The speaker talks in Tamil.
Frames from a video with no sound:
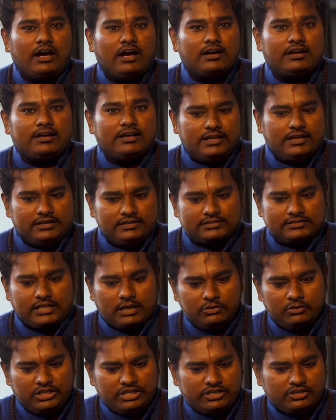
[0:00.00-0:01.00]
ஆக இது
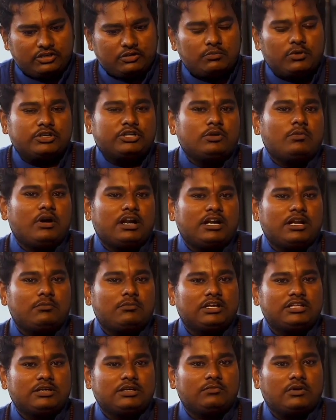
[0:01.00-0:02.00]
தமிழருக்கு மட்டுமான
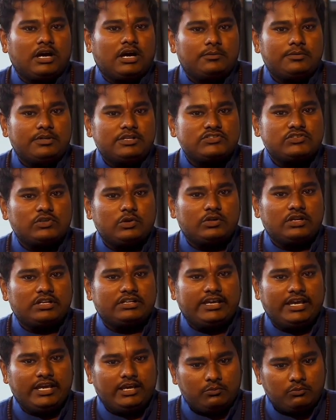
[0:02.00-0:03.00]
மதம் அப்படின்னு
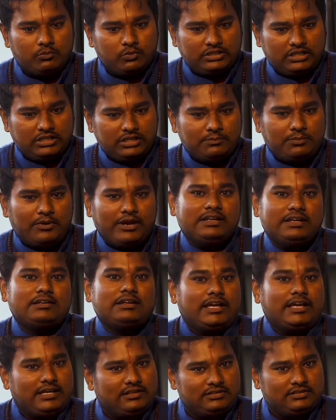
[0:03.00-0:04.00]
சொல்றதே முதல்
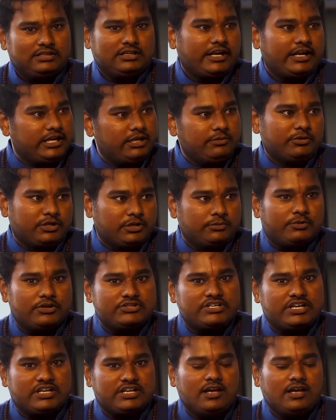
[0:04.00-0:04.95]
பாயிண்ட்லேயே இருந்து அடிபட்டு போயிடுச்சு